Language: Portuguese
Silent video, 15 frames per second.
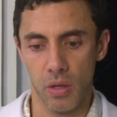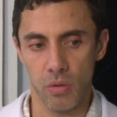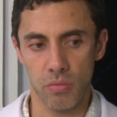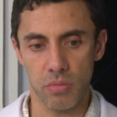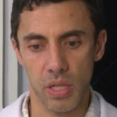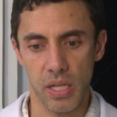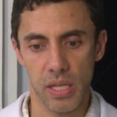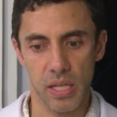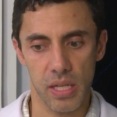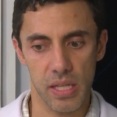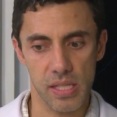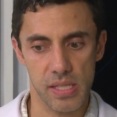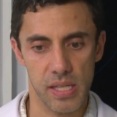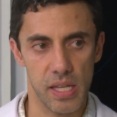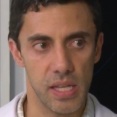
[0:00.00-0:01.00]
Um drink
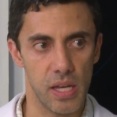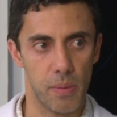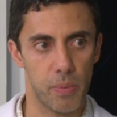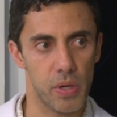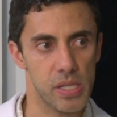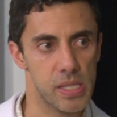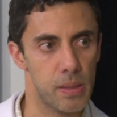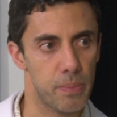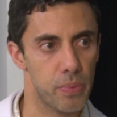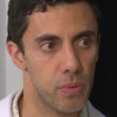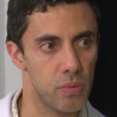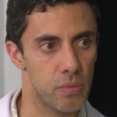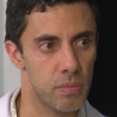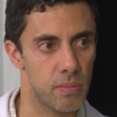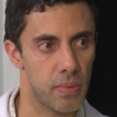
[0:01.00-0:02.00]
seria, por exemplo,
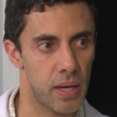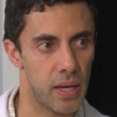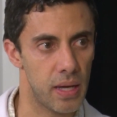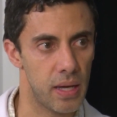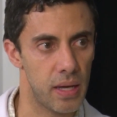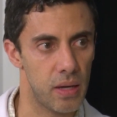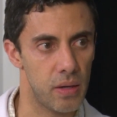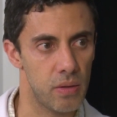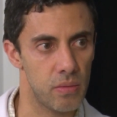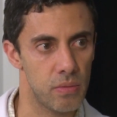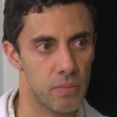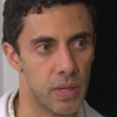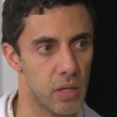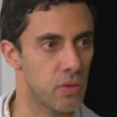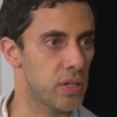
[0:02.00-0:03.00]
uma,
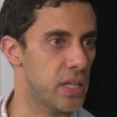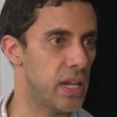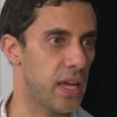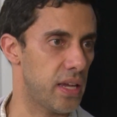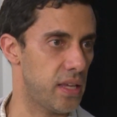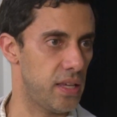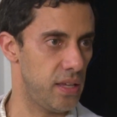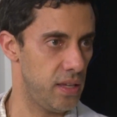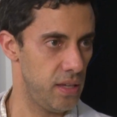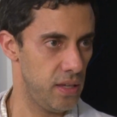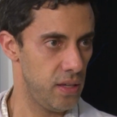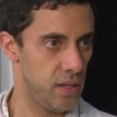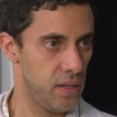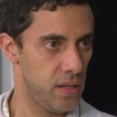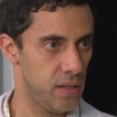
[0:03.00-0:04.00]
uma long neck.
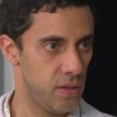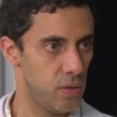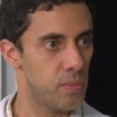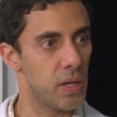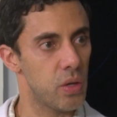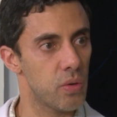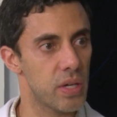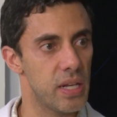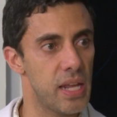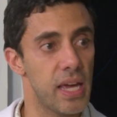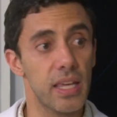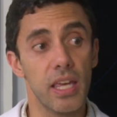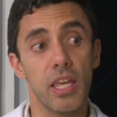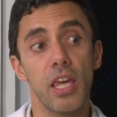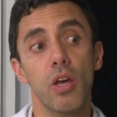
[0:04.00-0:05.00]
Uma long
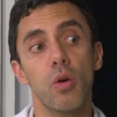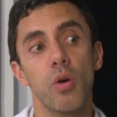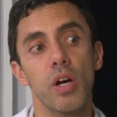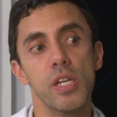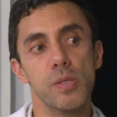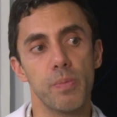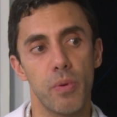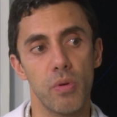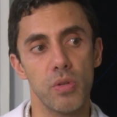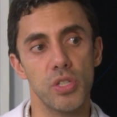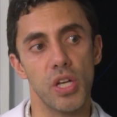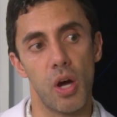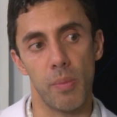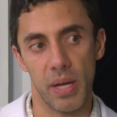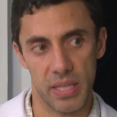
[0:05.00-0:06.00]
neck que corresponde
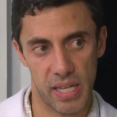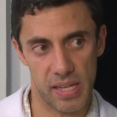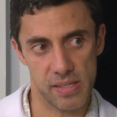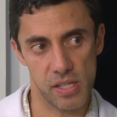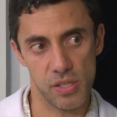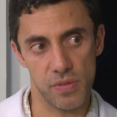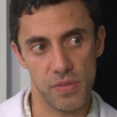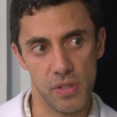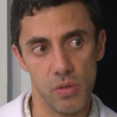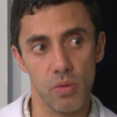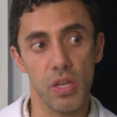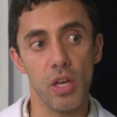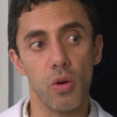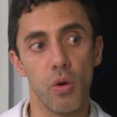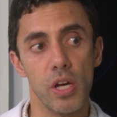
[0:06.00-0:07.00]
a uma taça de vinho,
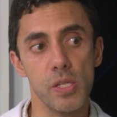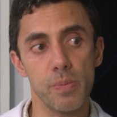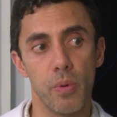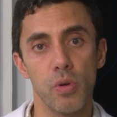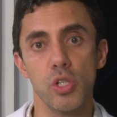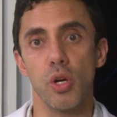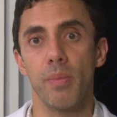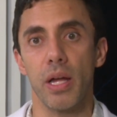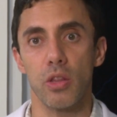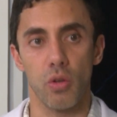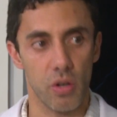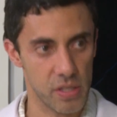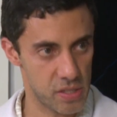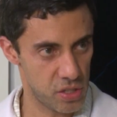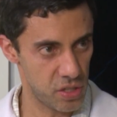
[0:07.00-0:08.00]
que corresponde a uma
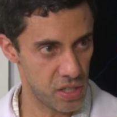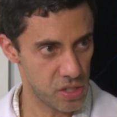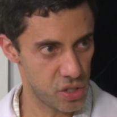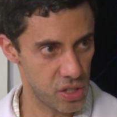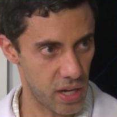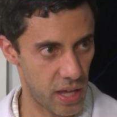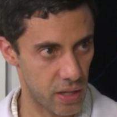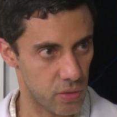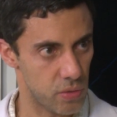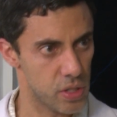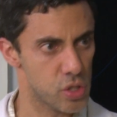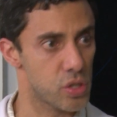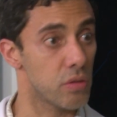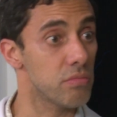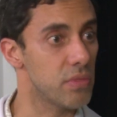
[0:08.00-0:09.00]
dose de destilado.
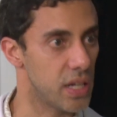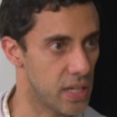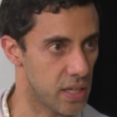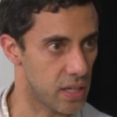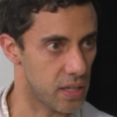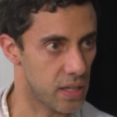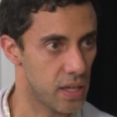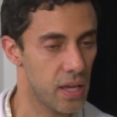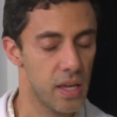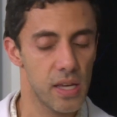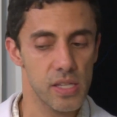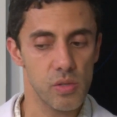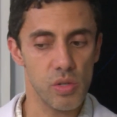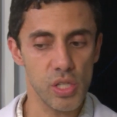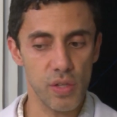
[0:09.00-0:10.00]
Isso é um drink.
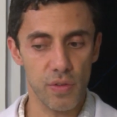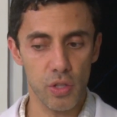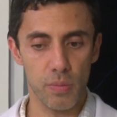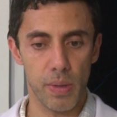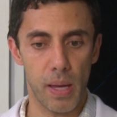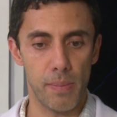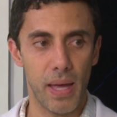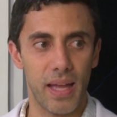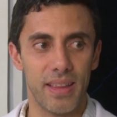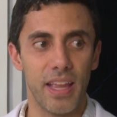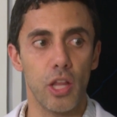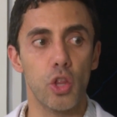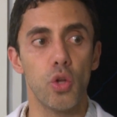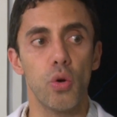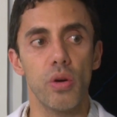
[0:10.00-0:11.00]
Se o indivíduo bebe até
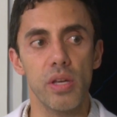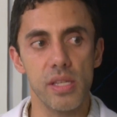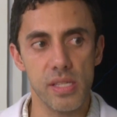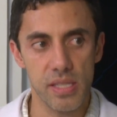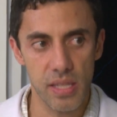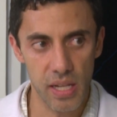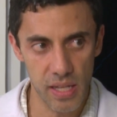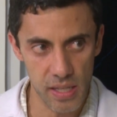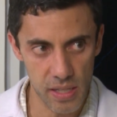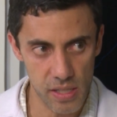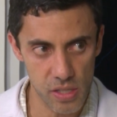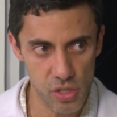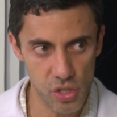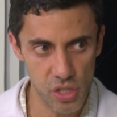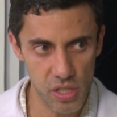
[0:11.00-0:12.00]
dois
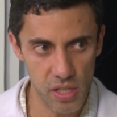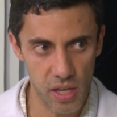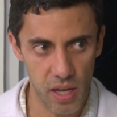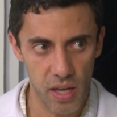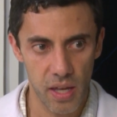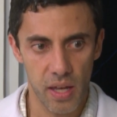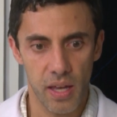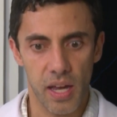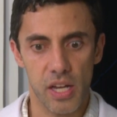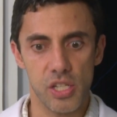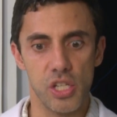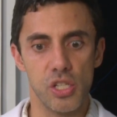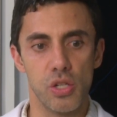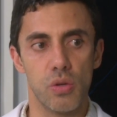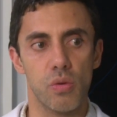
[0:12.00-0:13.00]
drinks dia, a
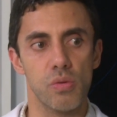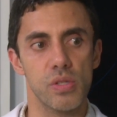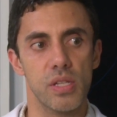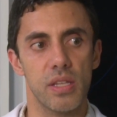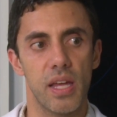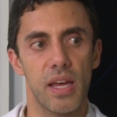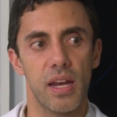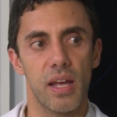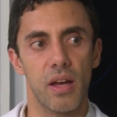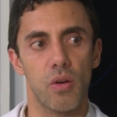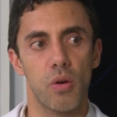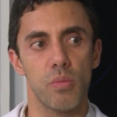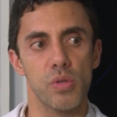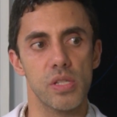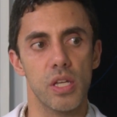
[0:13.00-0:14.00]
gente considera
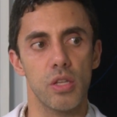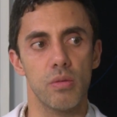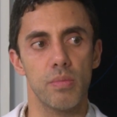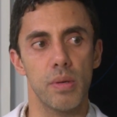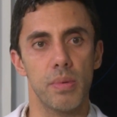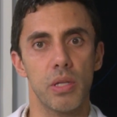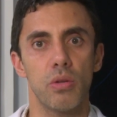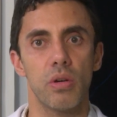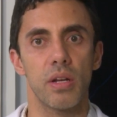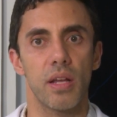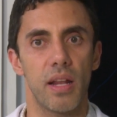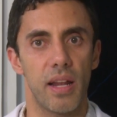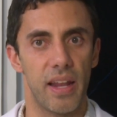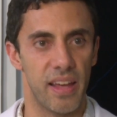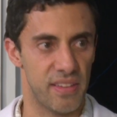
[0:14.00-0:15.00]
como sendo um bebedor
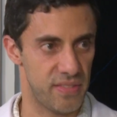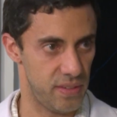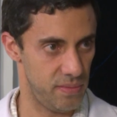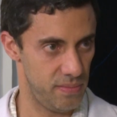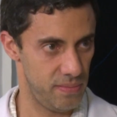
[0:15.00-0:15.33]
leve.